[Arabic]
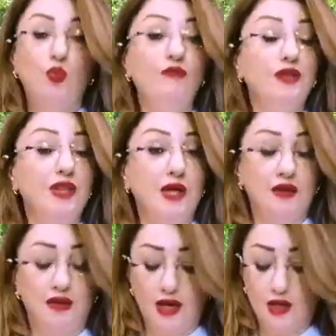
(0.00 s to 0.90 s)
وفي
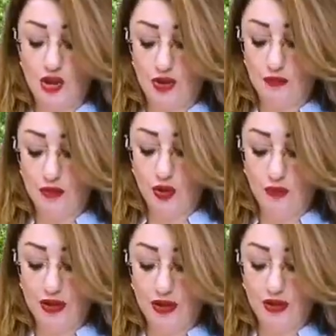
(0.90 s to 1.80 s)
الثالثة عشر من
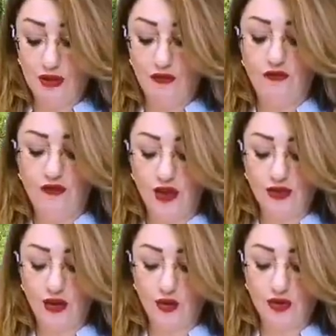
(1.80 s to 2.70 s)
عمره
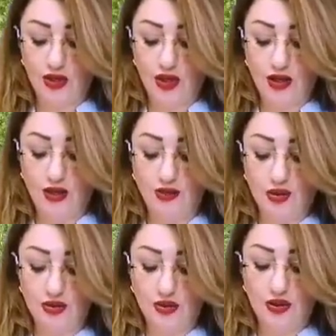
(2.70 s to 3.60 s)
فقد القدرة على
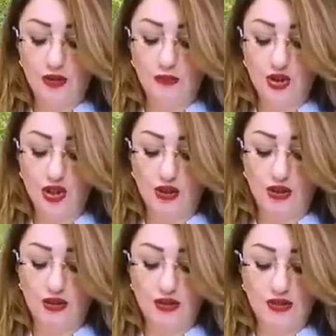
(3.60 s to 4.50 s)
النطق
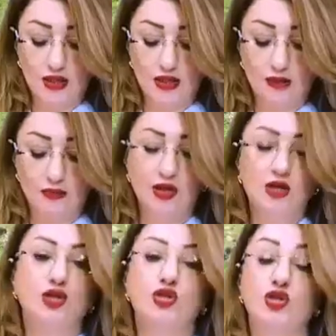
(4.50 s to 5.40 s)
بشكل سليم
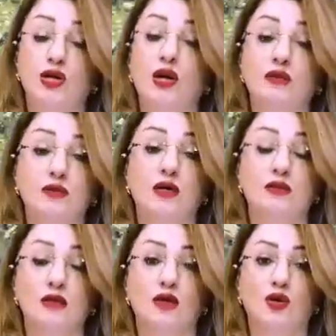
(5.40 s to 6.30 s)
جرى
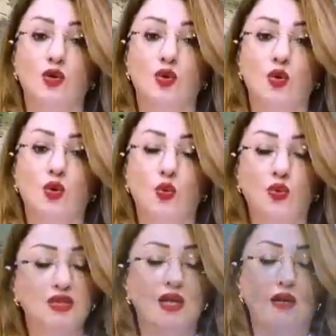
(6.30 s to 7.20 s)
التأتأة
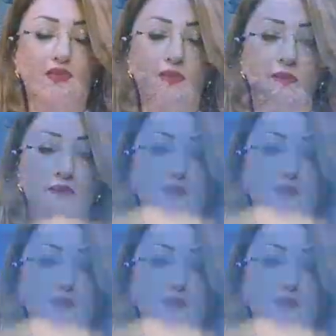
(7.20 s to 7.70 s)
والتلعثم